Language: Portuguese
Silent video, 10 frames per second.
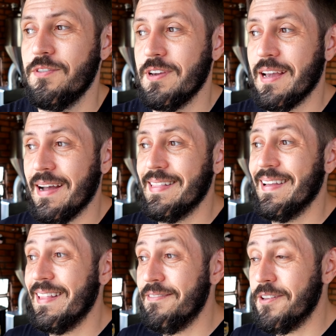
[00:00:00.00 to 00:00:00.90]
de
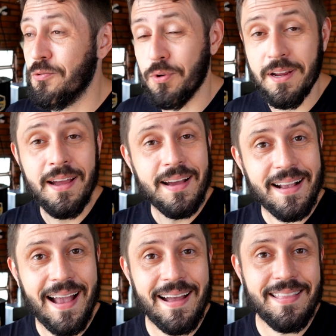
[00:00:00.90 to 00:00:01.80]
cada levedura.
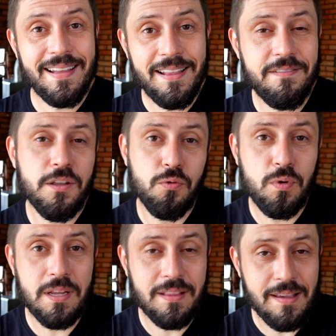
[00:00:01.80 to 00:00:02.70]
Cada
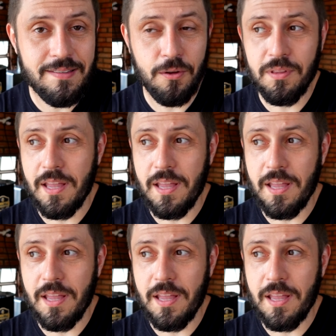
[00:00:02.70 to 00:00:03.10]
levedura tem seu